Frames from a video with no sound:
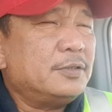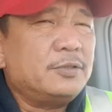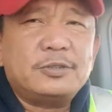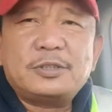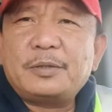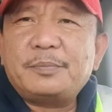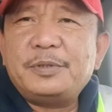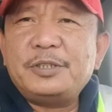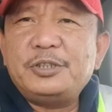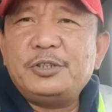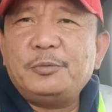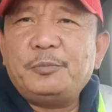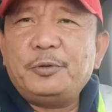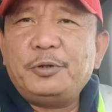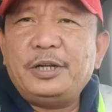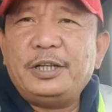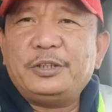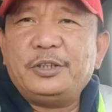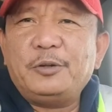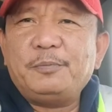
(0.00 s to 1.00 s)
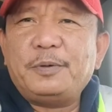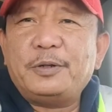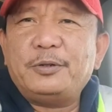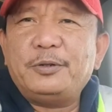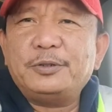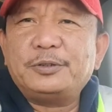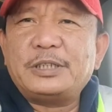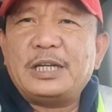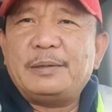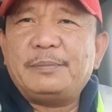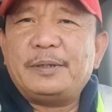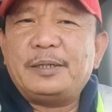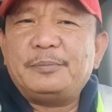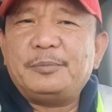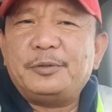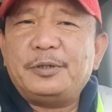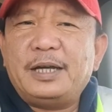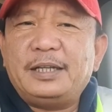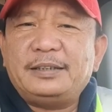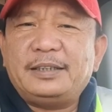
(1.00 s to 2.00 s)
So sa video po na ito,
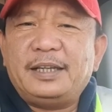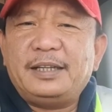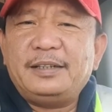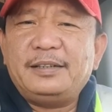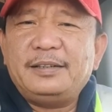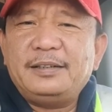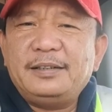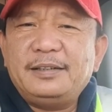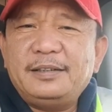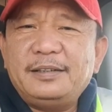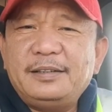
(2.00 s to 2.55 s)
pag-uusapan po natin